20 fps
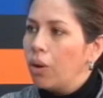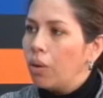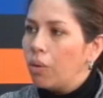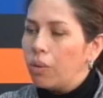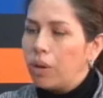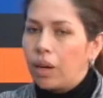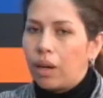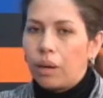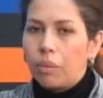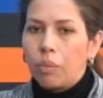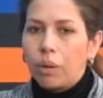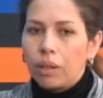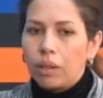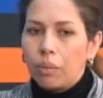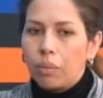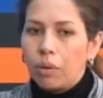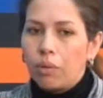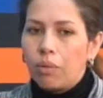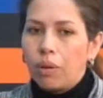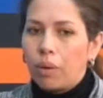una
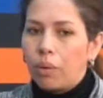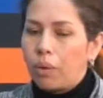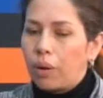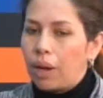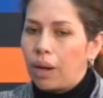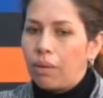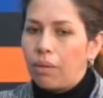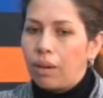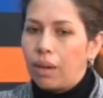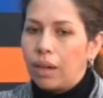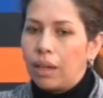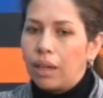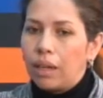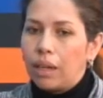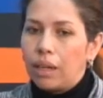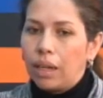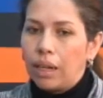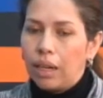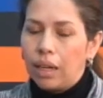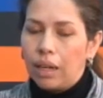respuesta muy favorable.
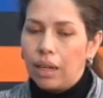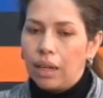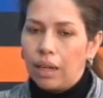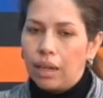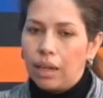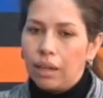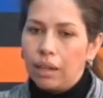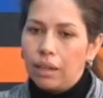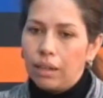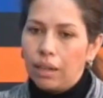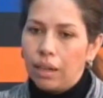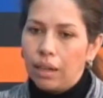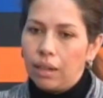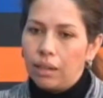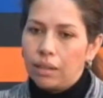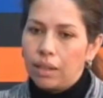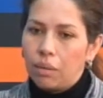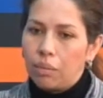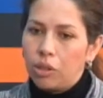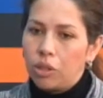El,
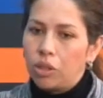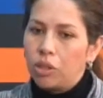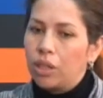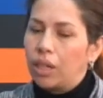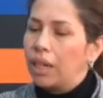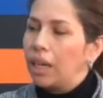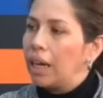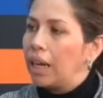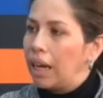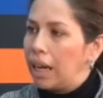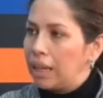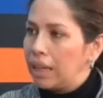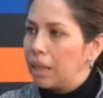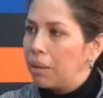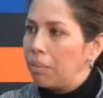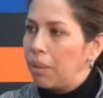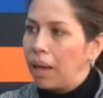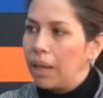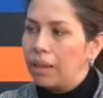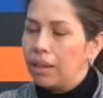servicio tiene gran
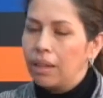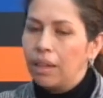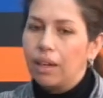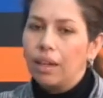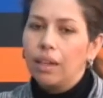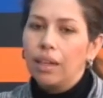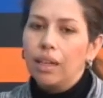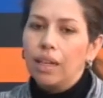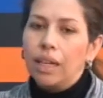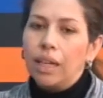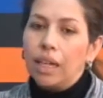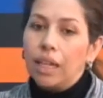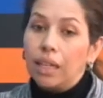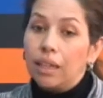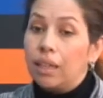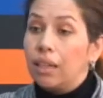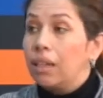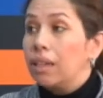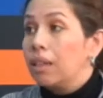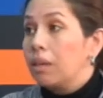demanda y
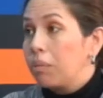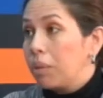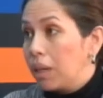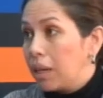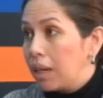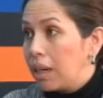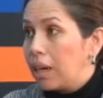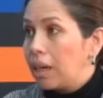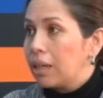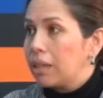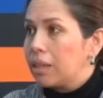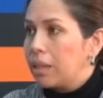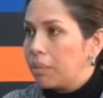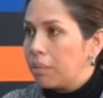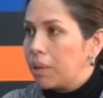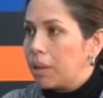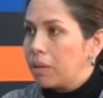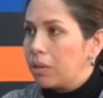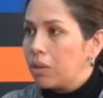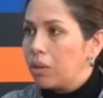tiene también gran
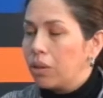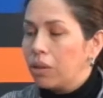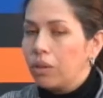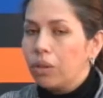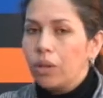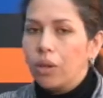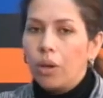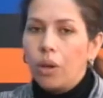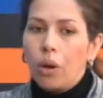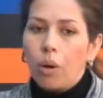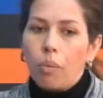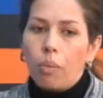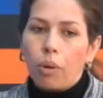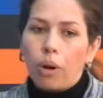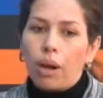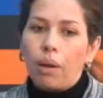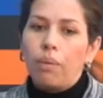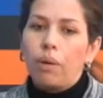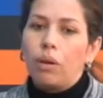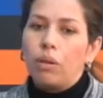aceptación
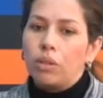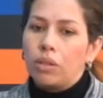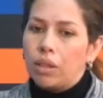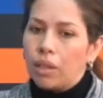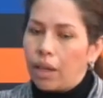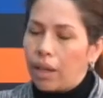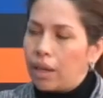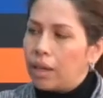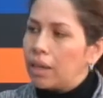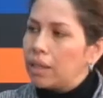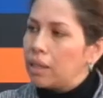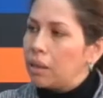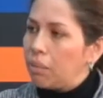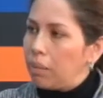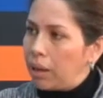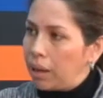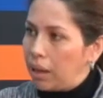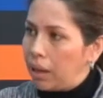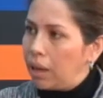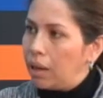por las velocidades que se
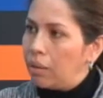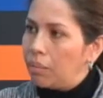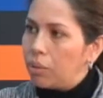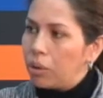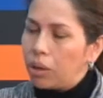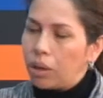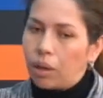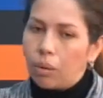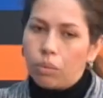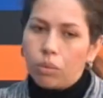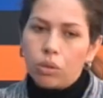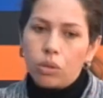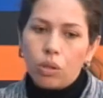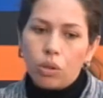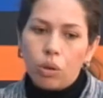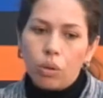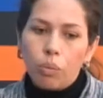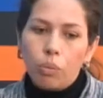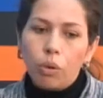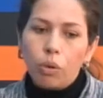manejan, porque hemos
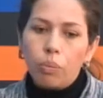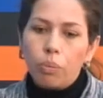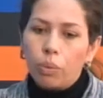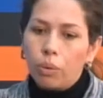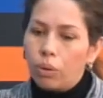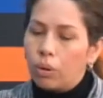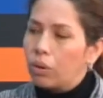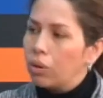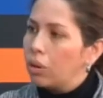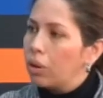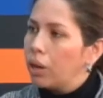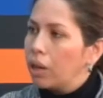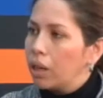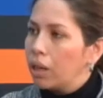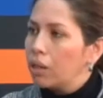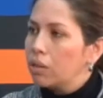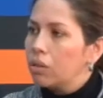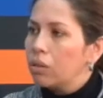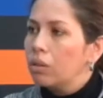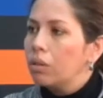sido muy pulcros en
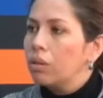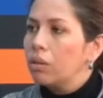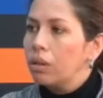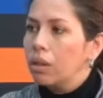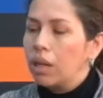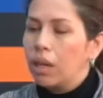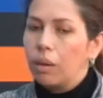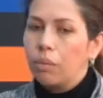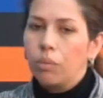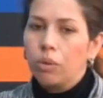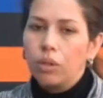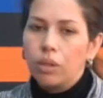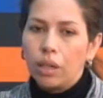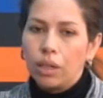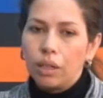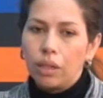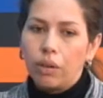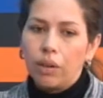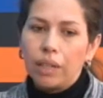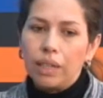eso. Le hemos
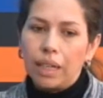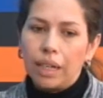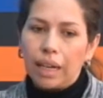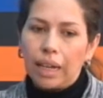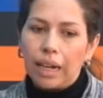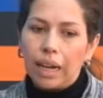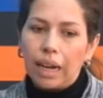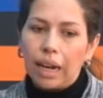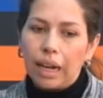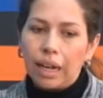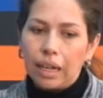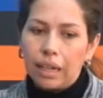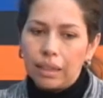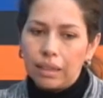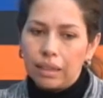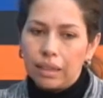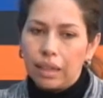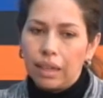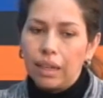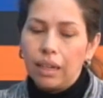tratado de entregar a la
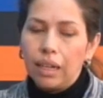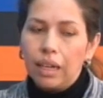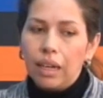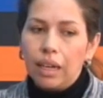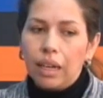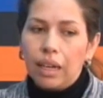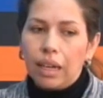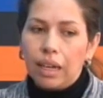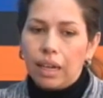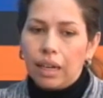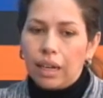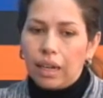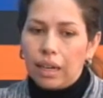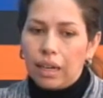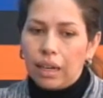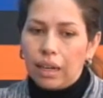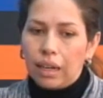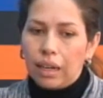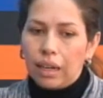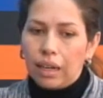gente
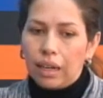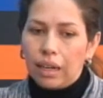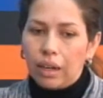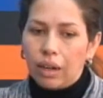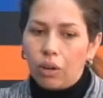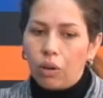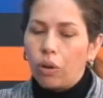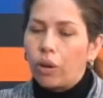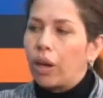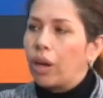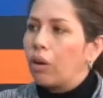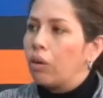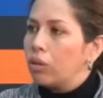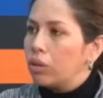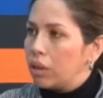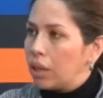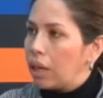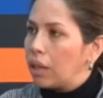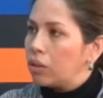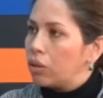eh, lo que
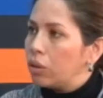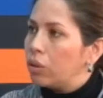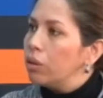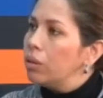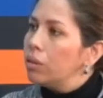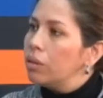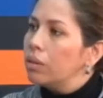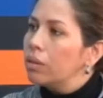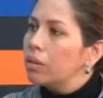contrató.